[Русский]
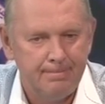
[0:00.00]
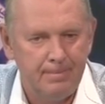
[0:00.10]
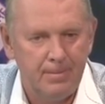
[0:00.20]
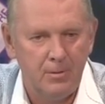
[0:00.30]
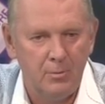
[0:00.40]

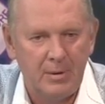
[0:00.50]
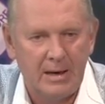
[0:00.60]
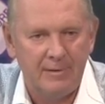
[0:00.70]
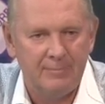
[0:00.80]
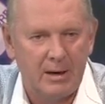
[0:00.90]
Но
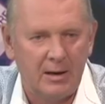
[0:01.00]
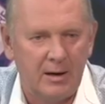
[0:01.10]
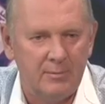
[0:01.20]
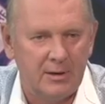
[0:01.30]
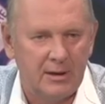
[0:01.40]
пока в
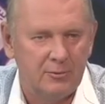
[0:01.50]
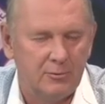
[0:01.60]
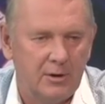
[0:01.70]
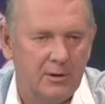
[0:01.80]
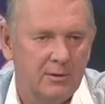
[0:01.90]
программах,
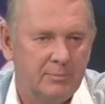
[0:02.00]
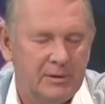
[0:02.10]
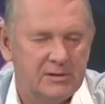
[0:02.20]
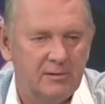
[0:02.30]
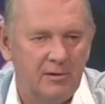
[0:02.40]
которые
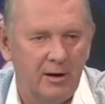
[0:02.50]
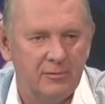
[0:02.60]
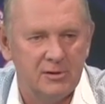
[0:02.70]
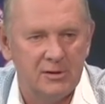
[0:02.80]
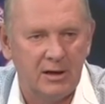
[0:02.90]

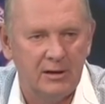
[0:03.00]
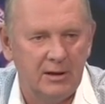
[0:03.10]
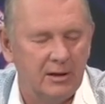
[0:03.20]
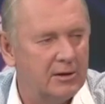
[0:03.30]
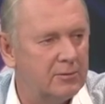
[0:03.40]
представляются на
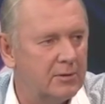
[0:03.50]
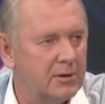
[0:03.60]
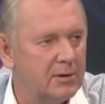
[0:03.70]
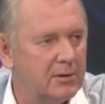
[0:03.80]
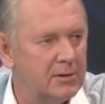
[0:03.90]
рынке,
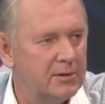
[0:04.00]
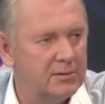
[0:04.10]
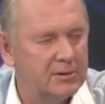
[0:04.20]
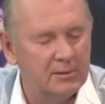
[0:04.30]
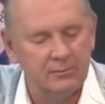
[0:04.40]
которые
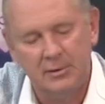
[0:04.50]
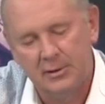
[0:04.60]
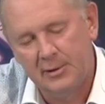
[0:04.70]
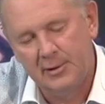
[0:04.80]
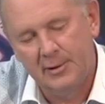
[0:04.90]
э, там,
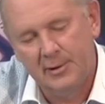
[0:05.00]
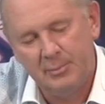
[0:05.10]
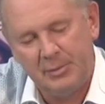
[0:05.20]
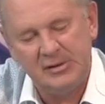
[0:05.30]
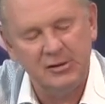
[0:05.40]

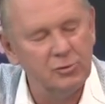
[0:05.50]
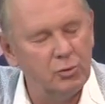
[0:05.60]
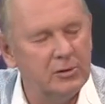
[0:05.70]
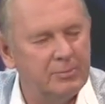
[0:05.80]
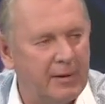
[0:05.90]

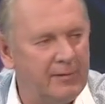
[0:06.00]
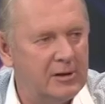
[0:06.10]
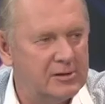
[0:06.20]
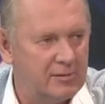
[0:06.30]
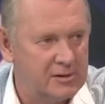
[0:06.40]
презентует
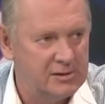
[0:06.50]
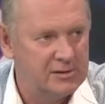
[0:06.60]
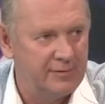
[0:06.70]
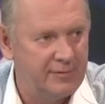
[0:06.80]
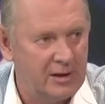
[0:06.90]
правительство
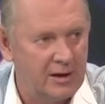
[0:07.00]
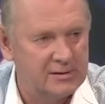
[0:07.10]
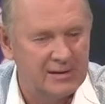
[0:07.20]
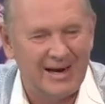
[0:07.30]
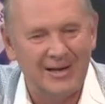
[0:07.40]
Российской
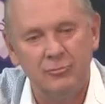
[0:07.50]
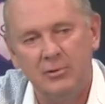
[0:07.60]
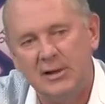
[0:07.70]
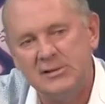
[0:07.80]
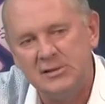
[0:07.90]
Федерации, а
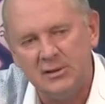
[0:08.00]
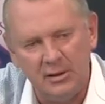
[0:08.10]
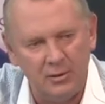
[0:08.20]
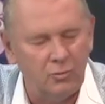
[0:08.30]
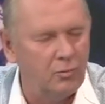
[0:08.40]
только с
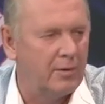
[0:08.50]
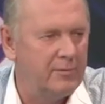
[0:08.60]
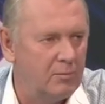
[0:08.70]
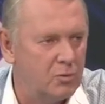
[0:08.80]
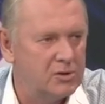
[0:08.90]
их
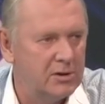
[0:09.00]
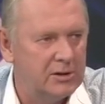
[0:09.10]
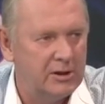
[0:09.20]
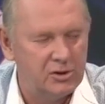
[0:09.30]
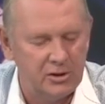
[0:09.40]
уровня можно
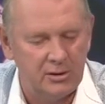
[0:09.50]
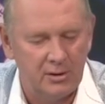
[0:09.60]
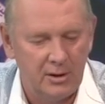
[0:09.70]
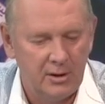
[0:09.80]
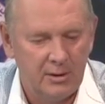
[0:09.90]
это решить,
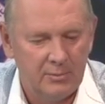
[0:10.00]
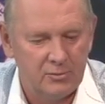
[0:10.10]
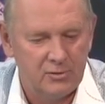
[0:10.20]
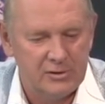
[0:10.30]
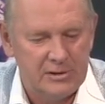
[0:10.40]

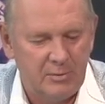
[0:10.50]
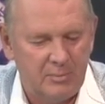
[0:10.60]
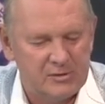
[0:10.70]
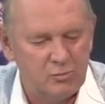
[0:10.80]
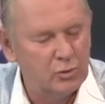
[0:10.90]
потому что если мы
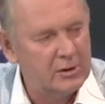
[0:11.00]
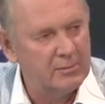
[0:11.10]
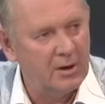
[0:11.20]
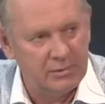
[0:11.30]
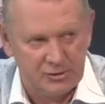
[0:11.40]

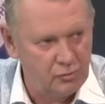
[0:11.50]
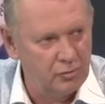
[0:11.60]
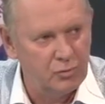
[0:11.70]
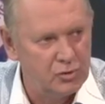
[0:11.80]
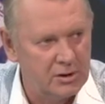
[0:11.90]
посмотрим
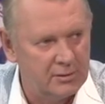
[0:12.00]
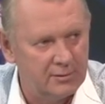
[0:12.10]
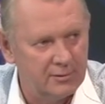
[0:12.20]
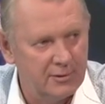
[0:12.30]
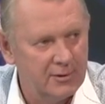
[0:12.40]
областной бюджет –
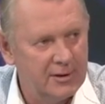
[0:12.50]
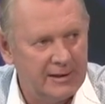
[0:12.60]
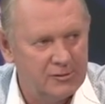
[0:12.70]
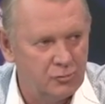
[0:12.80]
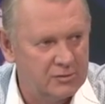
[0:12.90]

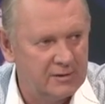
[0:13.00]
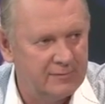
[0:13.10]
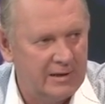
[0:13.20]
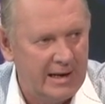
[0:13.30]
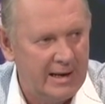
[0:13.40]

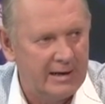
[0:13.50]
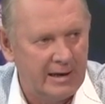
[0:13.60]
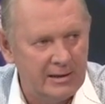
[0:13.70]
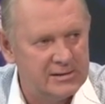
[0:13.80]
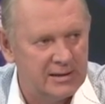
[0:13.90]
Ресурсов для
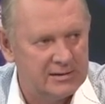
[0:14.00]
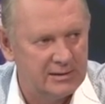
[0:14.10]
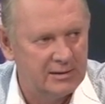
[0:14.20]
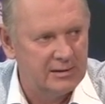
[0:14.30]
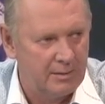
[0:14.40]

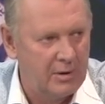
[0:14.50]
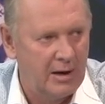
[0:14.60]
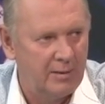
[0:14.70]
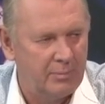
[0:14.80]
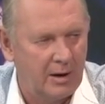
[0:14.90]
реализации
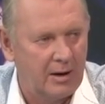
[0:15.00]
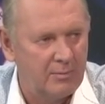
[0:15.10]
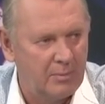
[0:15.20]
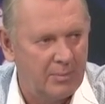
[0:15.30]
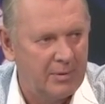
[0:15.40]
глобальной
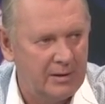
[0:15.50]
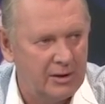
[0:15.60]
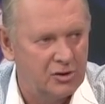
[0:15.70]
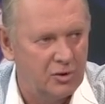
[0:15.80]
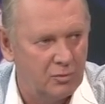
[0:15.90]
программы по
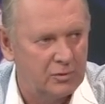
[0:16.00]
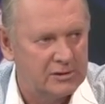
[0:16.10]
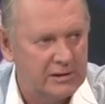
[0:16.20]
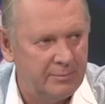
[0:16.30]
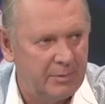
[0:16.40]
поддержке
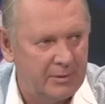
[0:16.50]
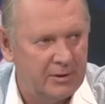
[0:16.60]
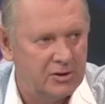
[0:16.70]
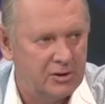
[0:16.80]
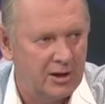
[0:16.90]
отрасли и по
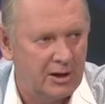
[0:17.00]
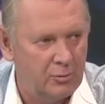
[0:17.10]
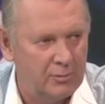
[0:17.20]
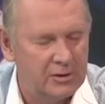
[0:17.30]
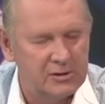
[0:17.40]
поддержке
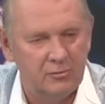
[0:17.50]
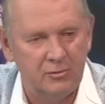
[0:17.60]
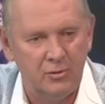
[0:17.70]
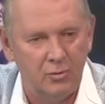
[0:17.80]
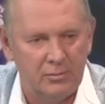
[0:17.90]
экономики
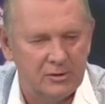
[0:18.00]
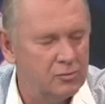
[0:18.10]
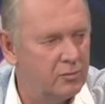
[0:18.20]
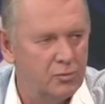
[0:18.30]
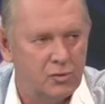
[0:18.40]
сегодня у
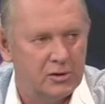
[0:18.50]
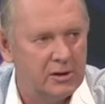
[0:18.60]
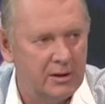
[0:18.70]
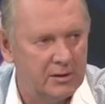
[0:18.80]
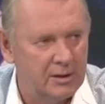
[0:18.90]
областного
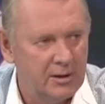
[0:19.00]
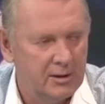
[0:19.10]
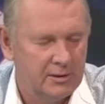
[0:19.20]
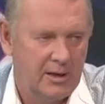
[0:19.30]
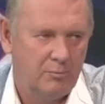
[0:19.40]
бюджета нет.
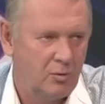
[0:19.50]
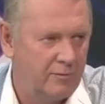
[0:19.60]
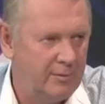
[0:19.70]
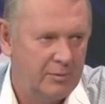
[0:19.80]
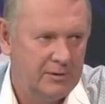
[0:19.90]
Дай
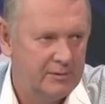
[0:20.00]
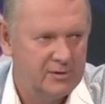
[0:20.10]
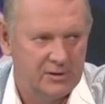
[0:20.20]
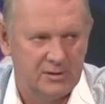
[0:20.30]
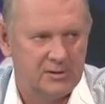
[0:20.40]
бог выполнить
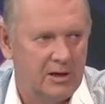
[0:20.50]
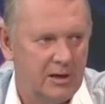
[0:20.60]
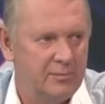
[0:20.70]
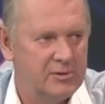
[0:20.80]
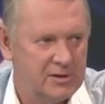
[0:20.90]
все
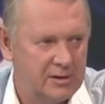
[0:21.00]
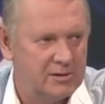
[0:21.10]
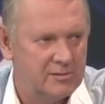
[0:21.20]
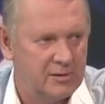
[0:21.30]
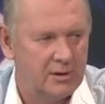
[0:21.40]
социальные
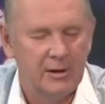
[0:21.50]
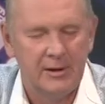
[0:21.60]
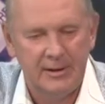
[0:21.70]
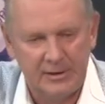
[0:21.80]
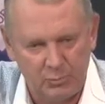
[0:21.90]
обязательства.
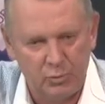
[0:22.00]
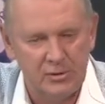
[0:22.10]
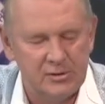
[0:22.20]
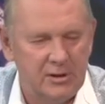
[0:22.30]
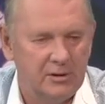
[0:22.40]
Это
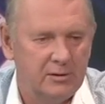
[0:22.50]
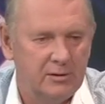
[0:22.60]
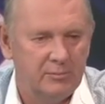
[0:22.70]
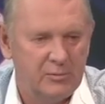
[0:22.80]
будет сделано,